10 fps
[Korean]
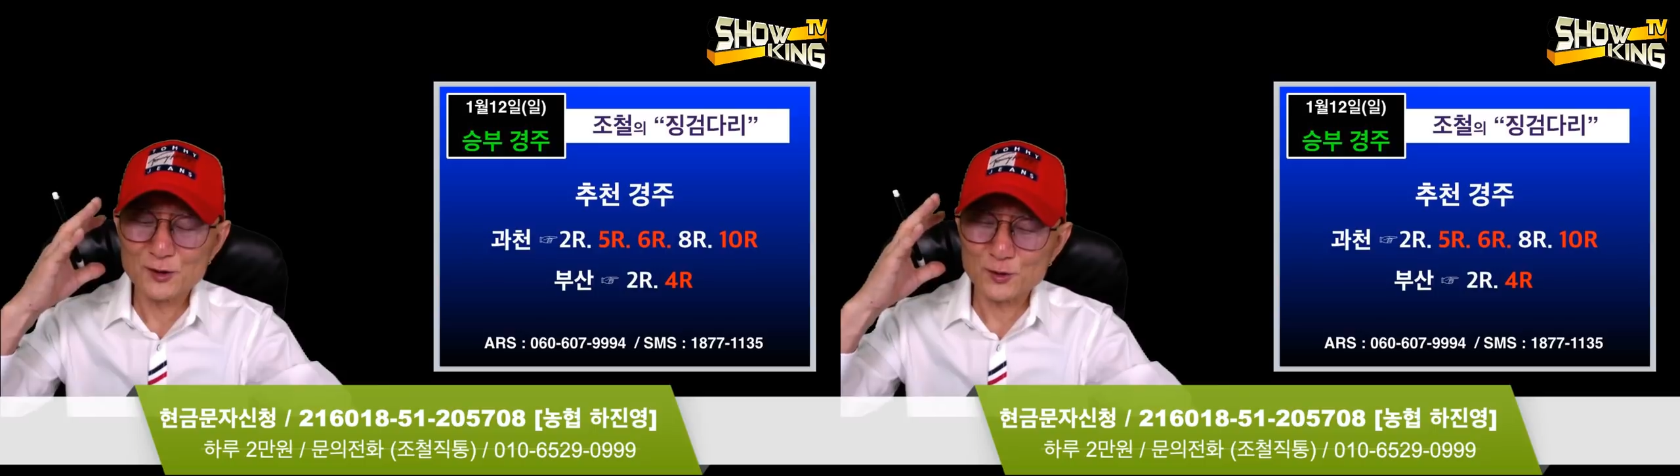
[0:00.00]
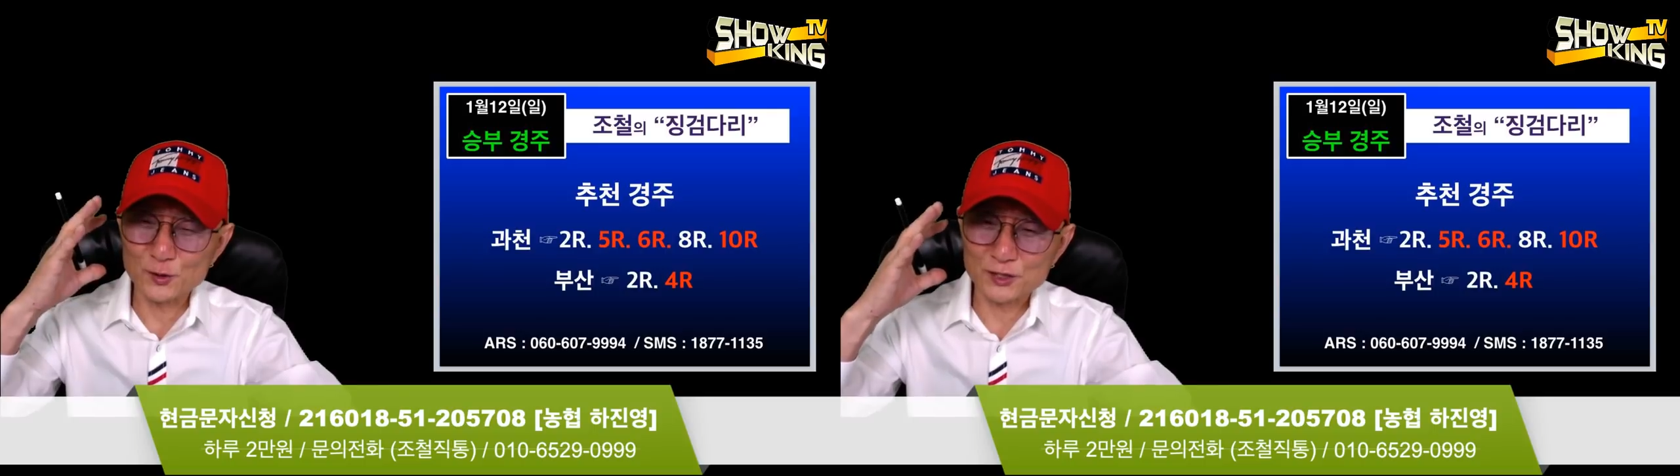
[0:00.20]

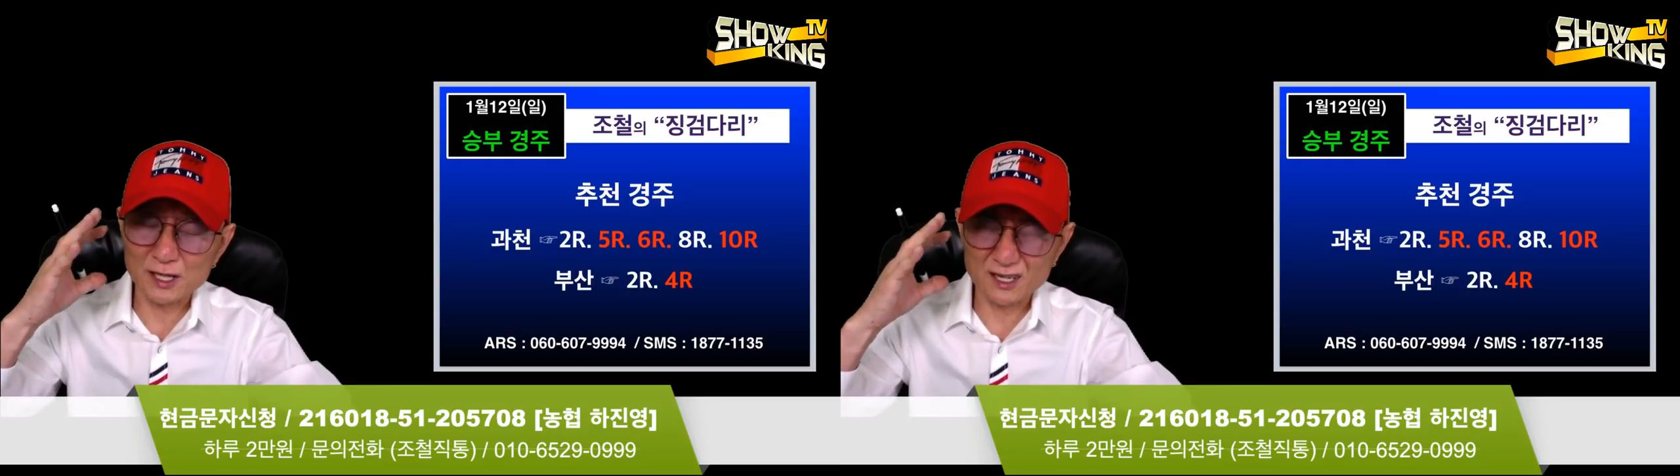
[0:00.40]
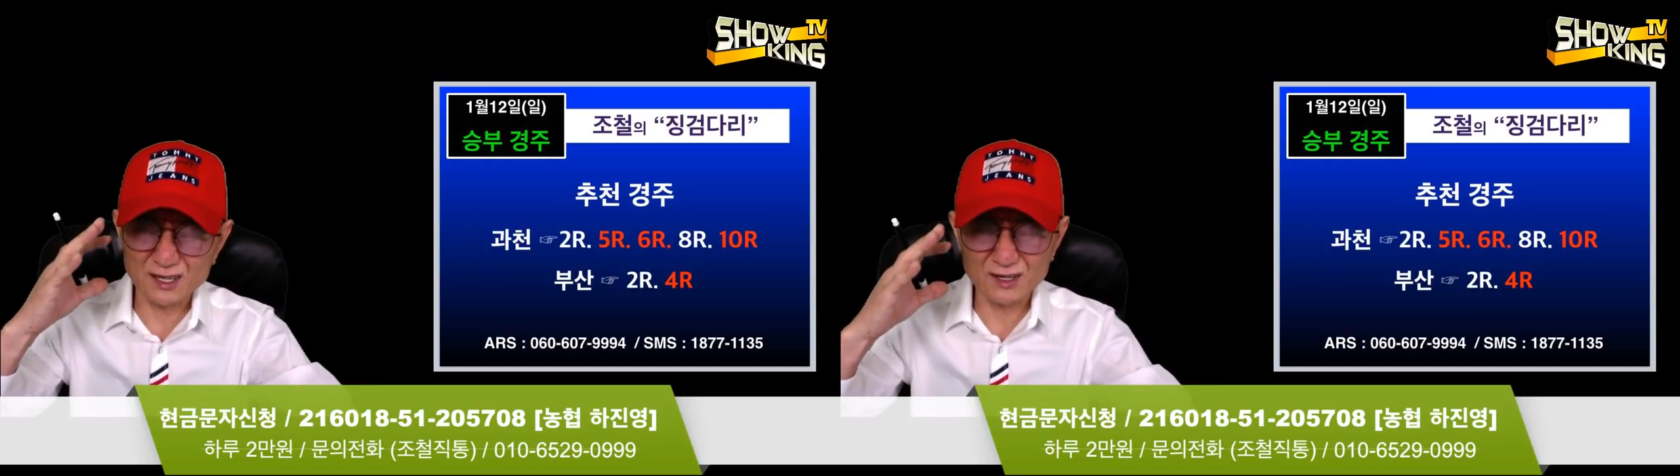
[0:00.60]

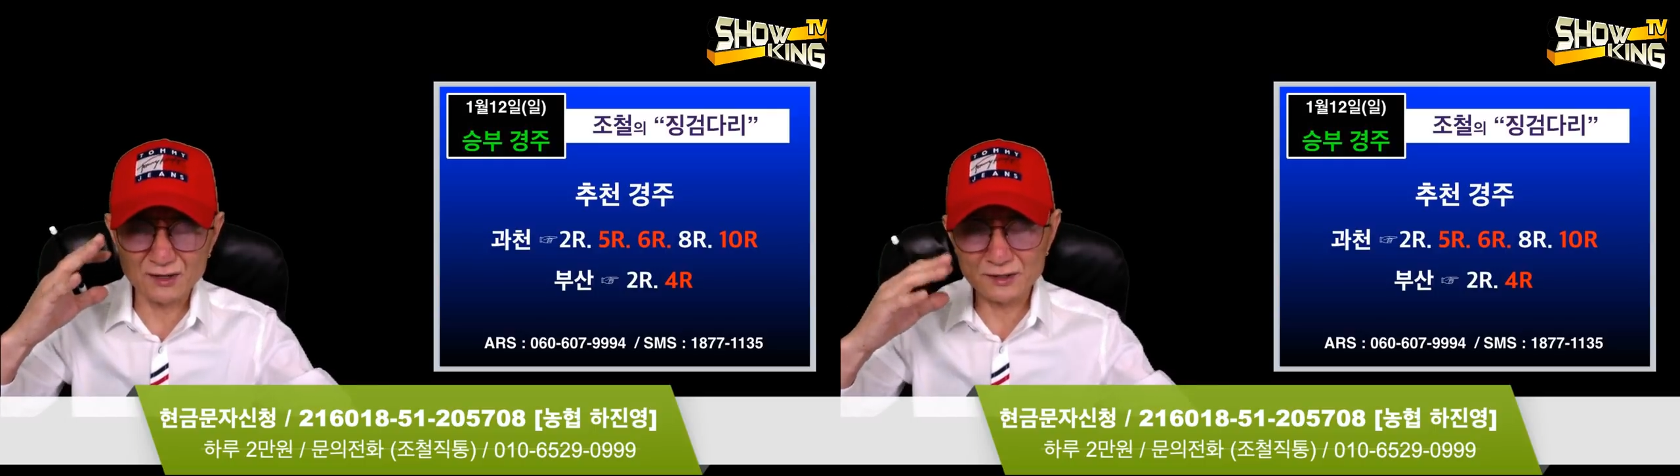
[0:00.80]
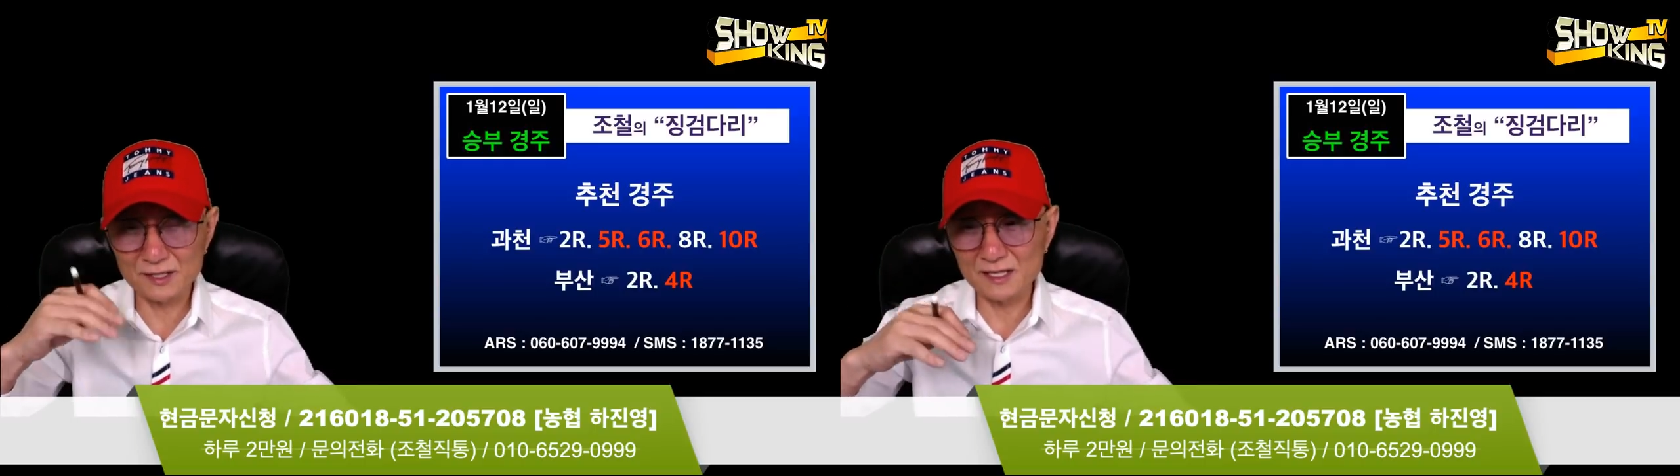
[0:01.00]

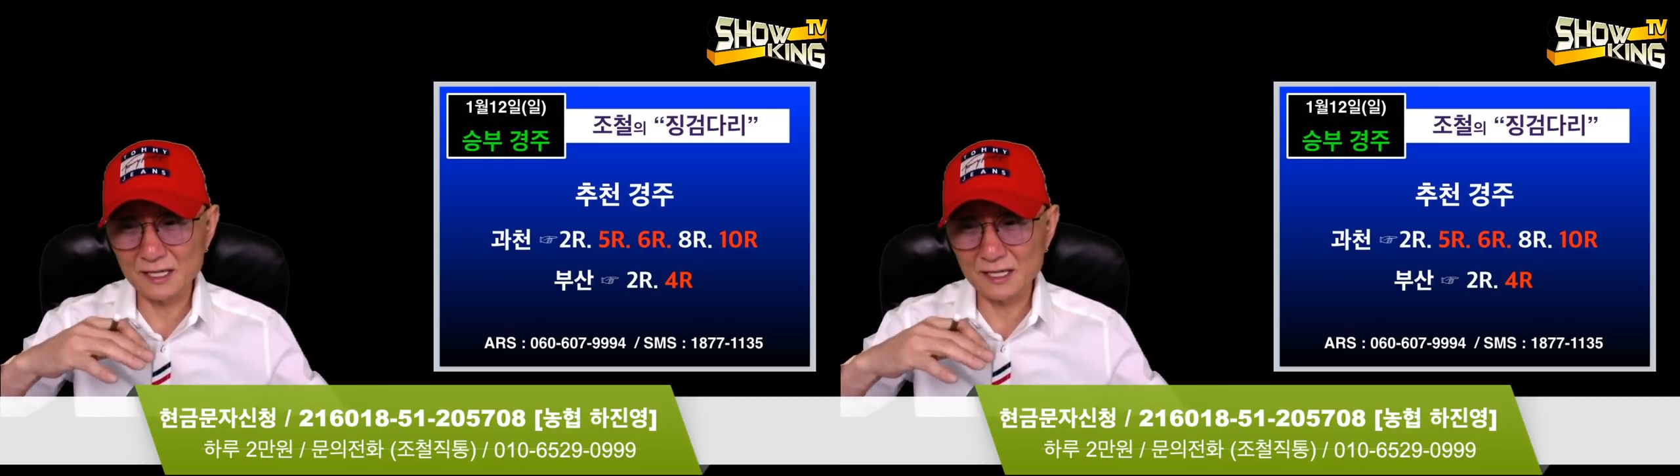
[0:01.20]
조철은